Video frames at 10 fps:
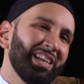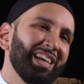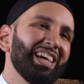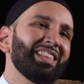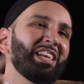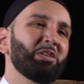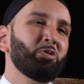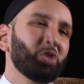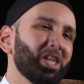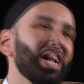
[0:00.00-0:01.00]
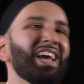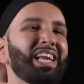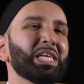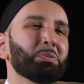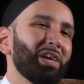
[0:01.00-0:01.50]
на то, что мы не должны
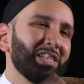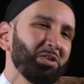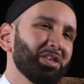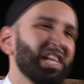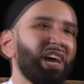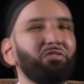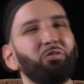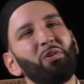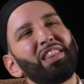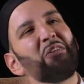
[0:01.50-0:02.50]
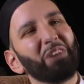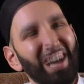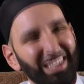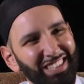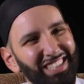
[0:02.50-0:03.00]
говорить без знаний.
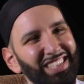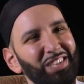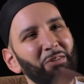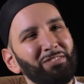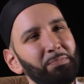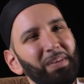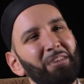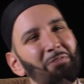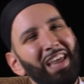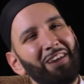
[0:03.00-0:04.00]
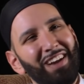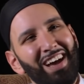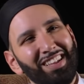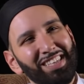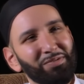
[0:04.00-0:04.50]
Не говорите без
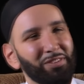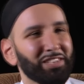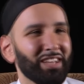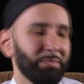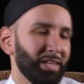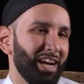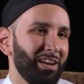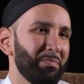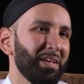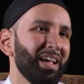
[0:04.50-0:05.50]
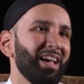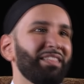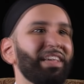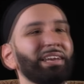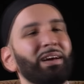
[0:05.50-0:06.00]
знаний.
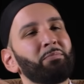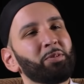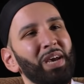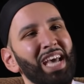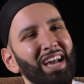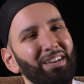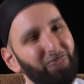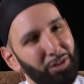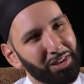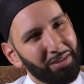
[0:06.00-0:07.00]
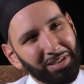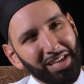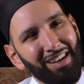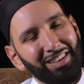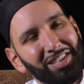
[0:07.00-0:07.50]
Сначала идет знание,
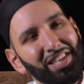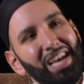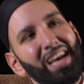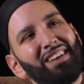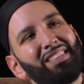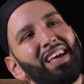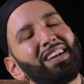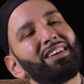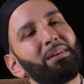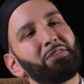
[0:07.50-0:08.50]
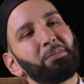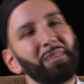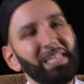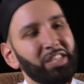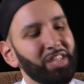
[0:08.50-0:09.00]
затем речь. Самый
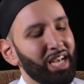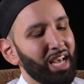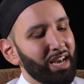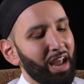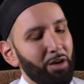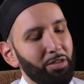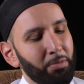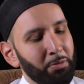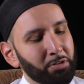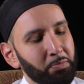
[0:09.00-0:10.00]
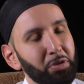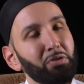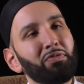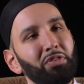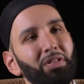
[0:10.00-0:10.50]
замечательный урок, который
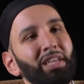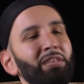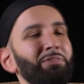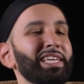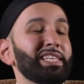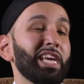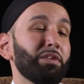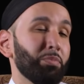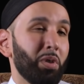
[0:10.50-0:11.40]
мы можем извлечь